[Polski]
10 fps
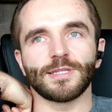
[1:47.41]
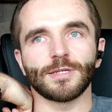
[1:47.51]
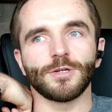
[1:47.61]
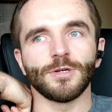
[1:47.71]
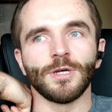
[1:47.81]

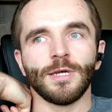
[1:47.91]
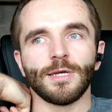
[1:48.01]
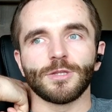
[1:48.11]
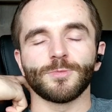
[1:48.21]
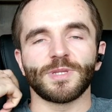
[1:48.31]
tego
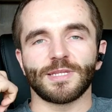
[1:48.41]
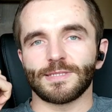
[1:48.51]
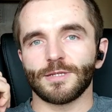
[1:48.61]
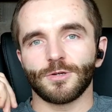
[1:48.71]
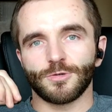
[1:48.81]
do
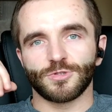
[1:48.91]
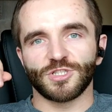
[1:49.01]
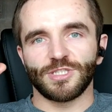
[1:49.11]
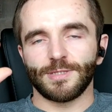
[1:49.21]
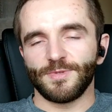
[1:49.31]
15 roku życia.